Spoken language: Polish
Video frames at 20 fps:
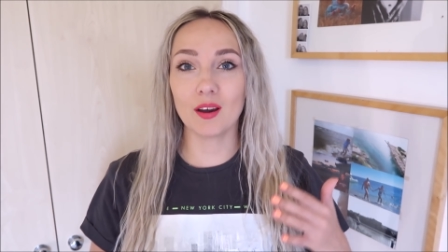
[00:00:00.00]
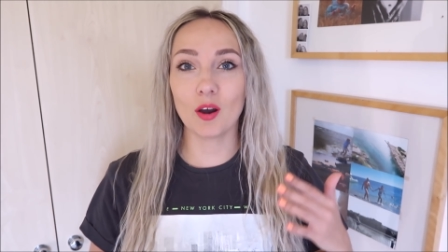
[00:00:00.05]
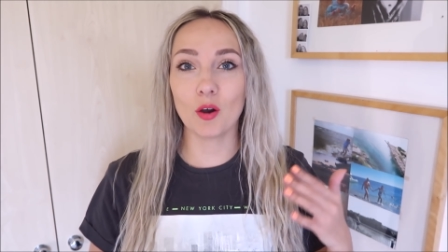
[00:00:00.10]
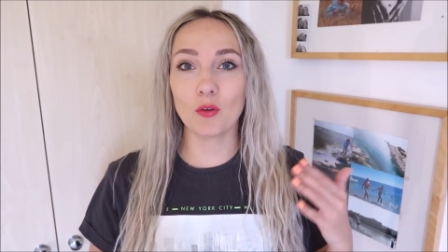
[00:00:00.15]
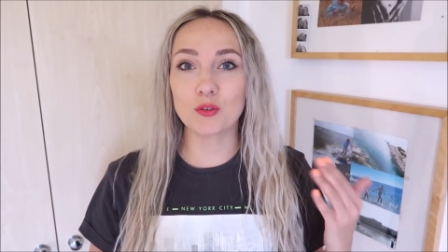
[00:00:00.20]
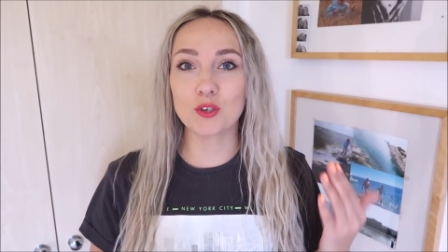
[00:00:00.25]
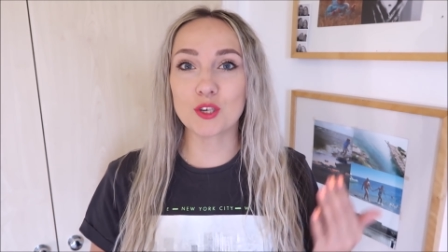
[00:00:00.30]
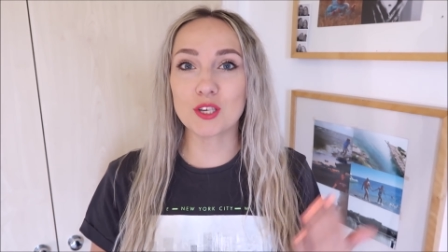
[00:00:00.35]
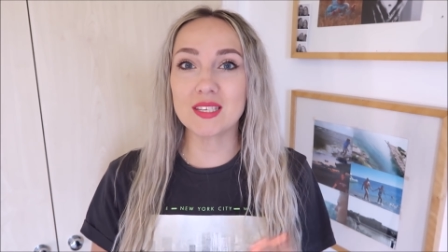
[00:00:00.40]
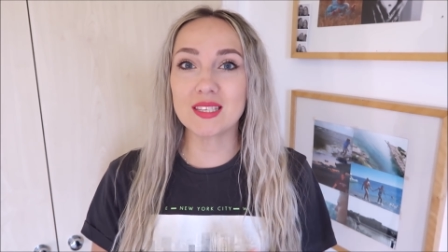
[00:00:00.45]

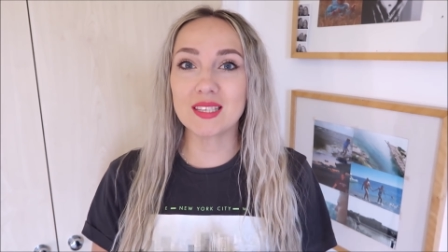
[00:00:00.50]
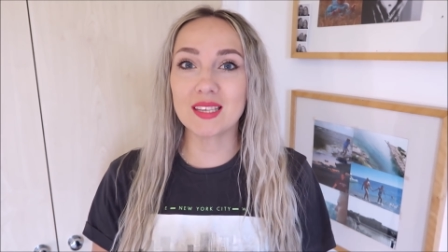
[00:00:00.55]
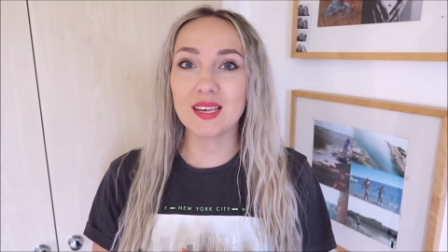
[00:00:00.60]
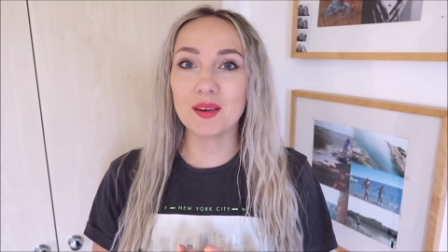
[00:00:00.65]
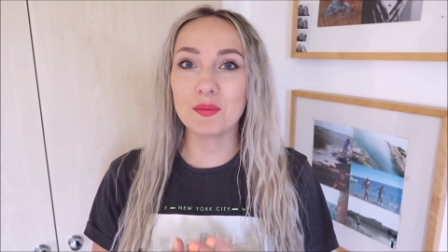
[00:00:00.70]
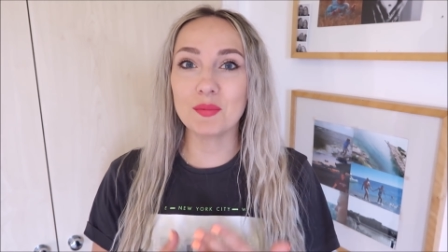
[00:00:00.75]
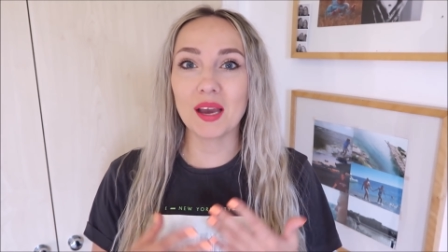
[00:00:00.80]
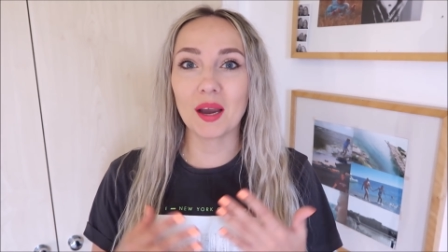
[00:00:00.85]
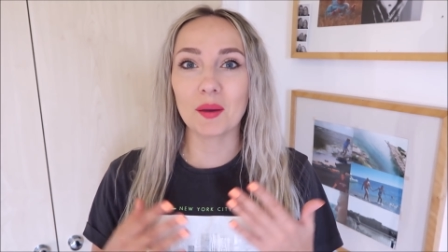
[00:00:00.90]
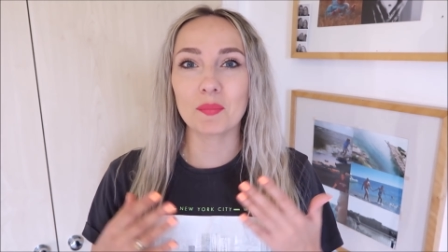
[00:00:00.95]
o
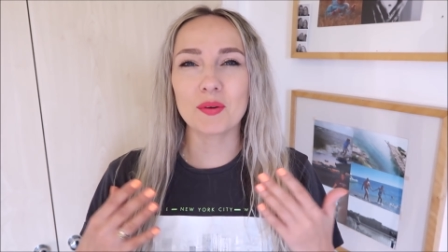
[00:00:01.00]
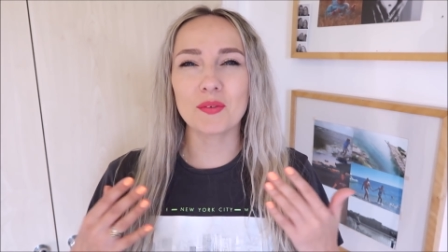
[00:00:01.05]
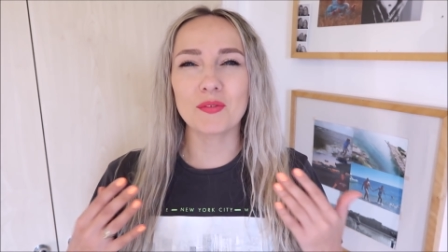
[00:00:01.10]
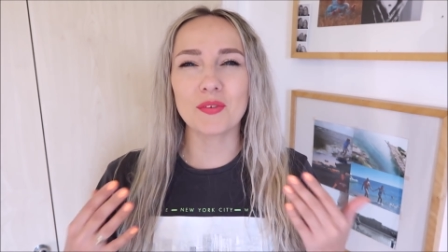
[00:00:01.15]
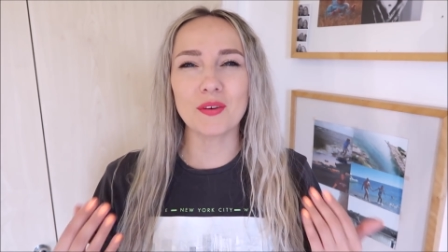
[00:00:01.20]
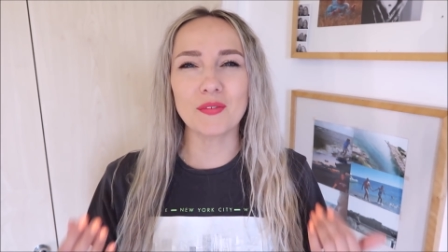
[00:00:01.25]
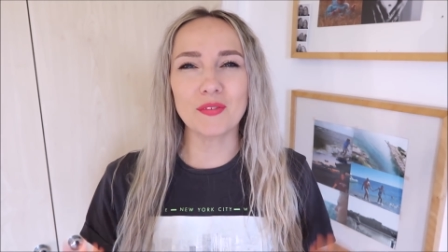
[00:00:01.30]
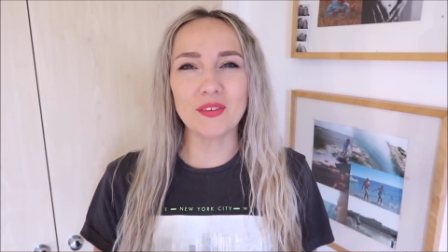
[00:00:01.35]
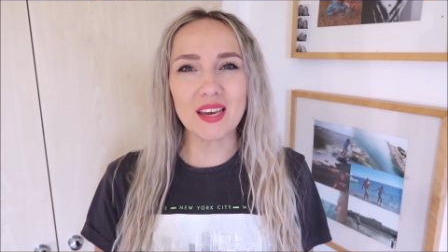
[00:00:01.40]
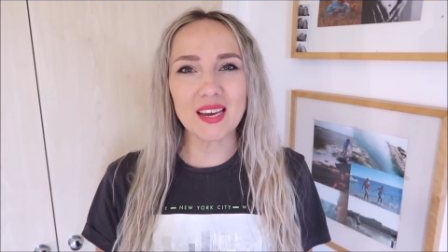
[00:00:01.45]
wszystkim jakby
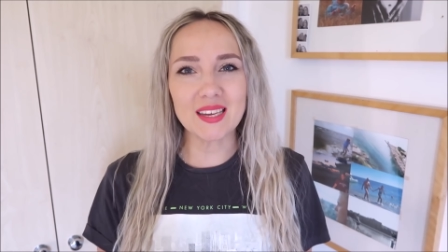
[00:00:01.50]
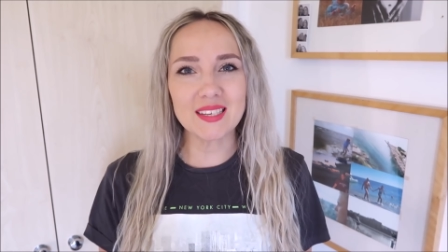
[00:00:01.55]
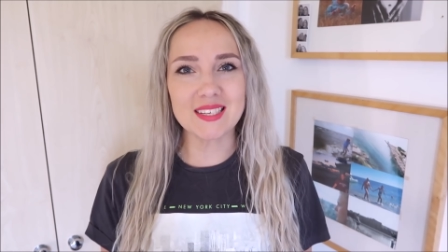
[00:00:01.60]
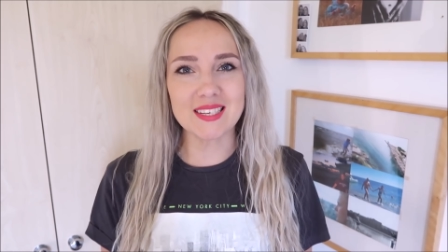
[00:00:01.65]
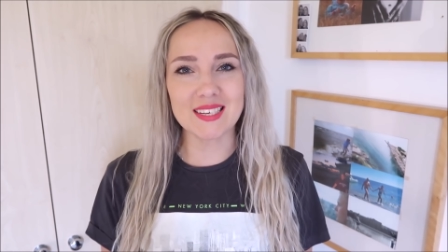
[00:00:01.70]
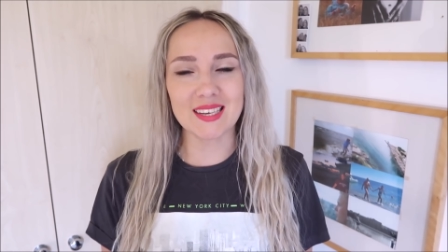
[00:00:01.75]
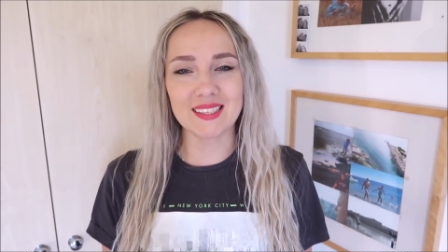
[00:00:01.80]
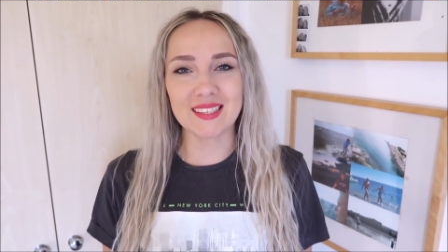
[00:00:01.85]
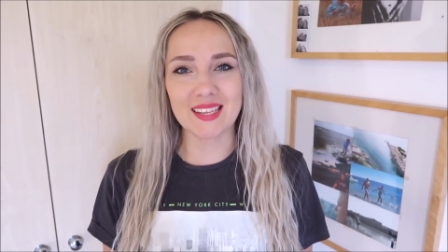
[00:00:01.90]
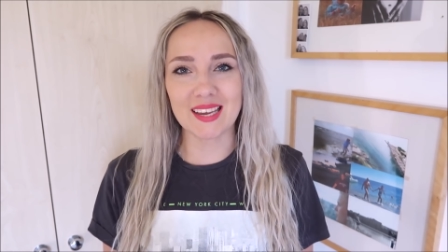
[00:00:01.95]
Wy
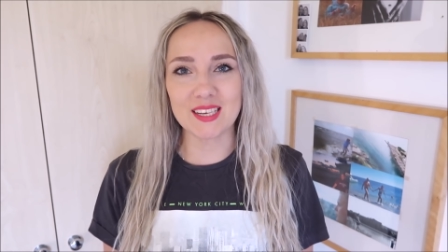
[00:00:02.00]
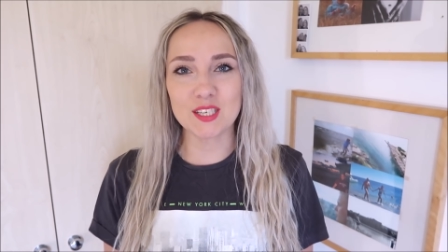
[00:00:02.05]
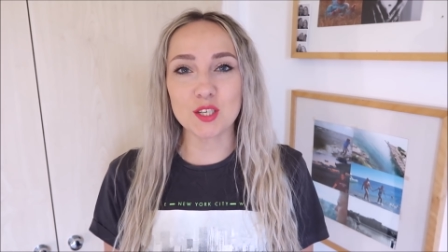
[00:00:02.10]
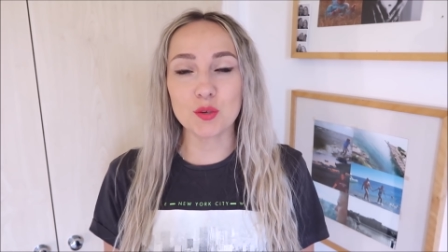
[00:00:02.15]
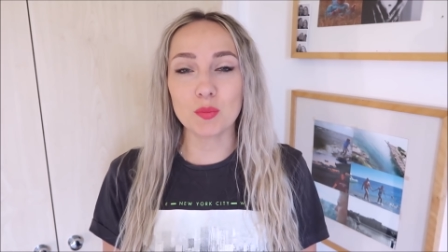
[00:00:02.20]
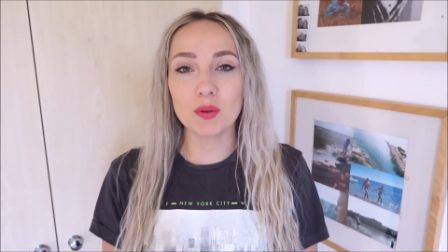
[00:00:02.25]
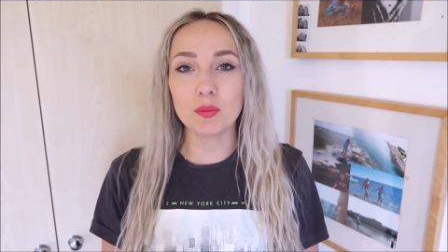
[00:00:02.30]
wiecie też,